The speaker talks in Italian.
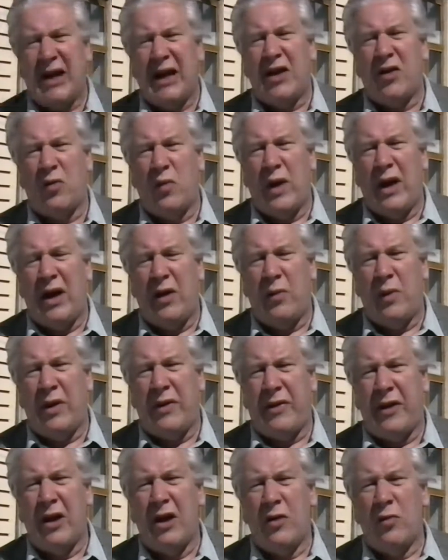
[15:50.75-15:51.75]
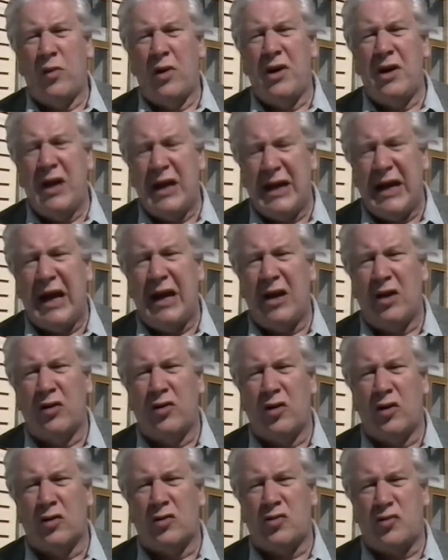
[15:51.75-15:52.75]
gli accordi e i trattati
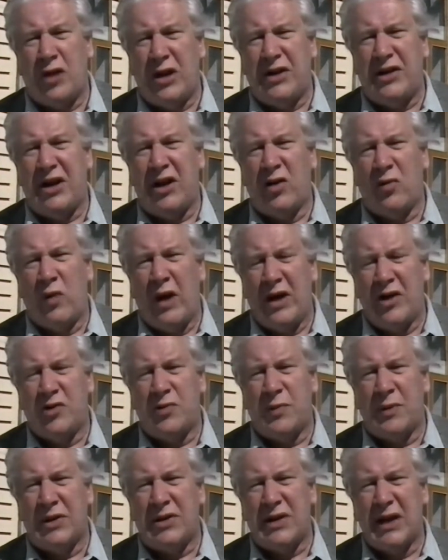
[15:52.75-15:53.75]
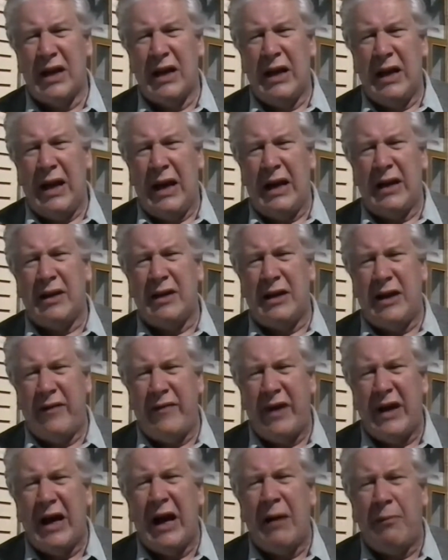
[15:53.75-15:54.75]
internazionali, abbandonando la battaglia nel
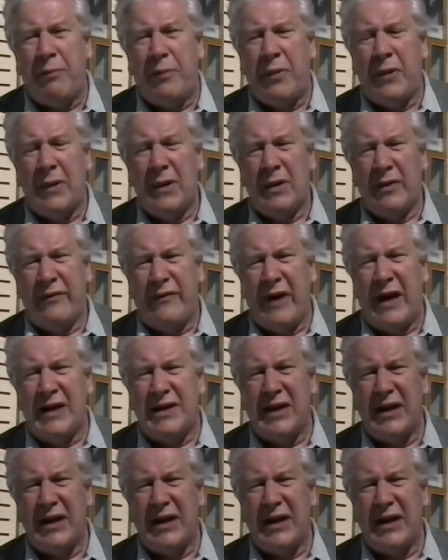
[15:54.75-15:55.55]
momento più difficile.